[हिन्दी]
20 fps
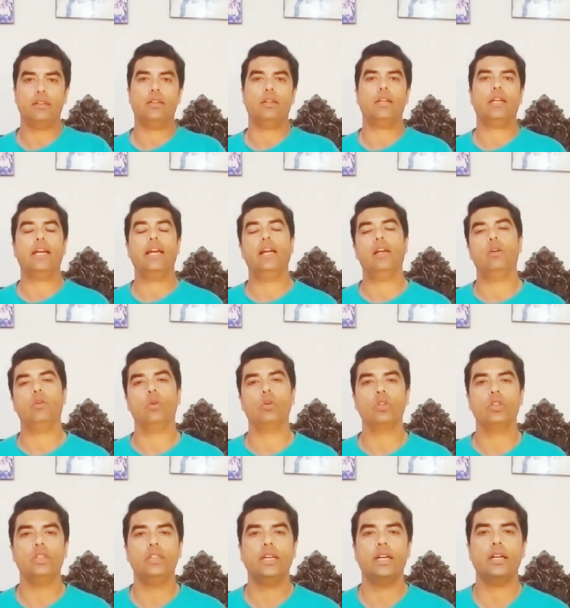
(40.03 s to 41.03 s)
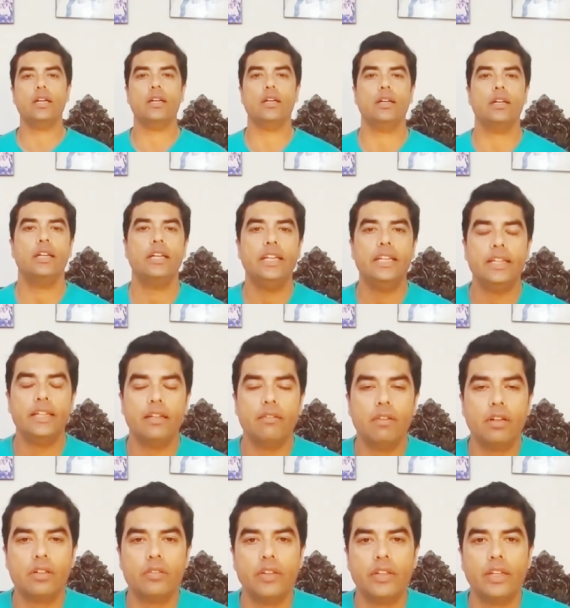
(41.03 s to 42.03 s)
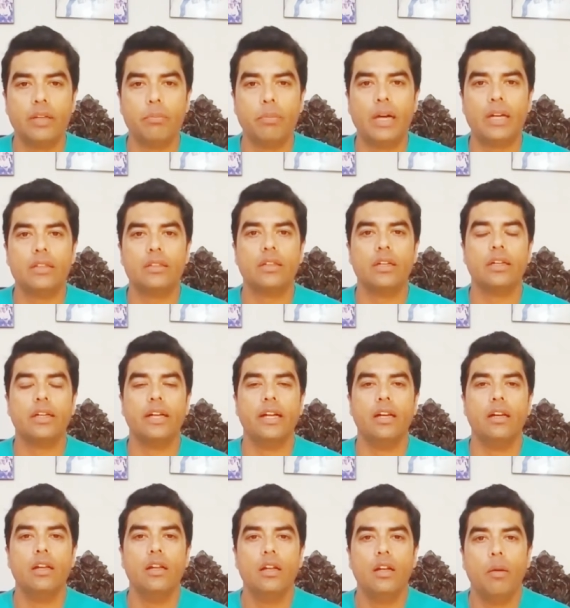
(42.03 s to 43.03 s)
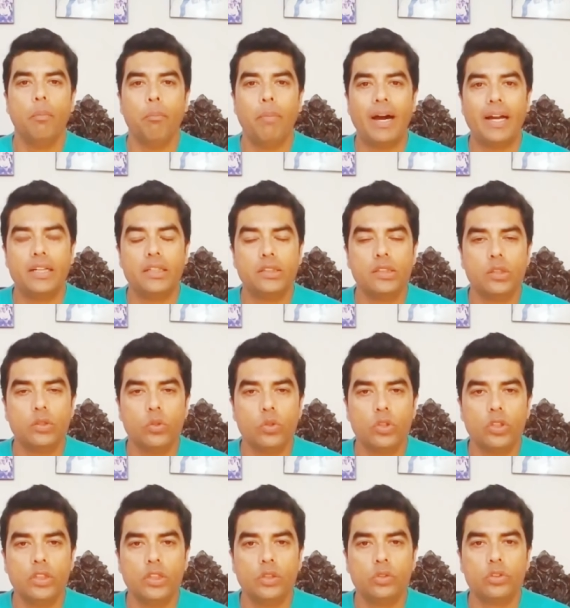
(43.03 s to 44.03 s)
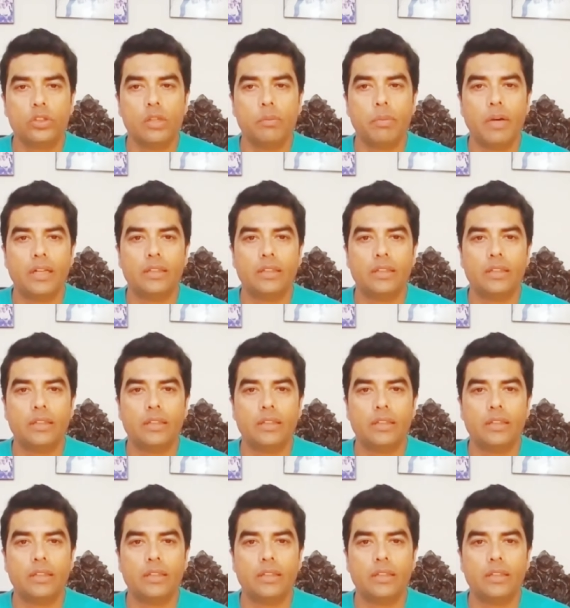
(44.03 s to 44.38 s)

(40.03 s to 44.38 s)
खेल रोक दिया टी के वक्फे के बाद का खेल बारिश ने रोक दिया उसके बाद